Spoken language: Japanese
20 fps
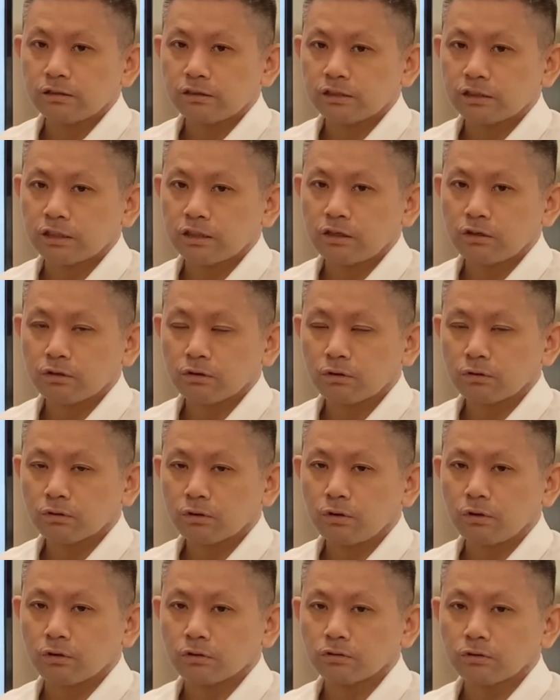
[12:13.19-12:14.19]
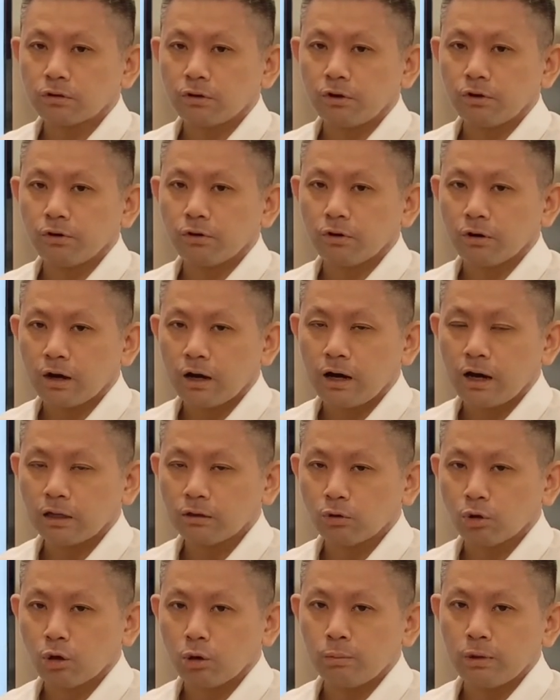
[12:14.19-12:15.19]
チャンネル登録、高評価、あ
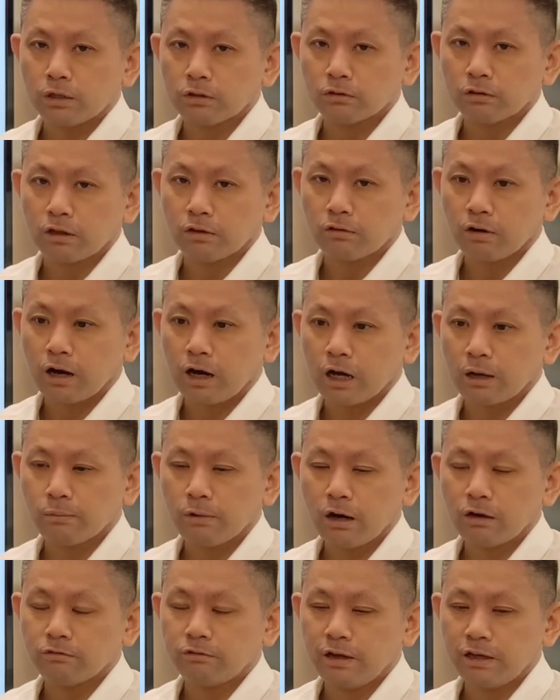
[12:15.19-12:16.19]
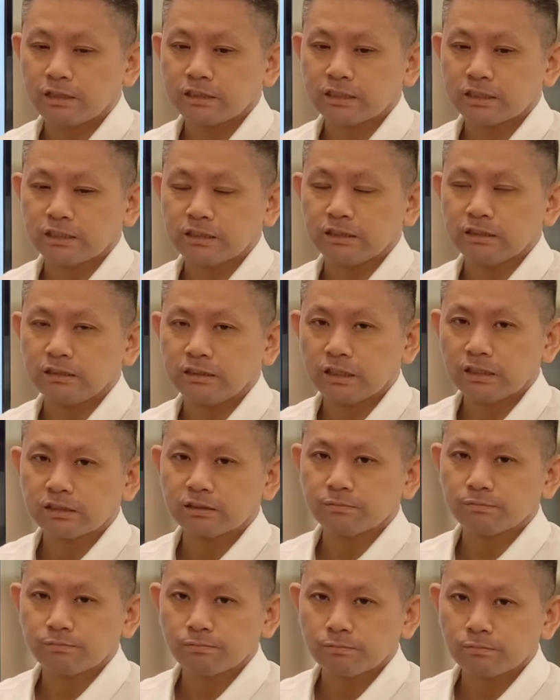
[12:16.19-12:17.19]
とコメントなどがあれば嬉しいです。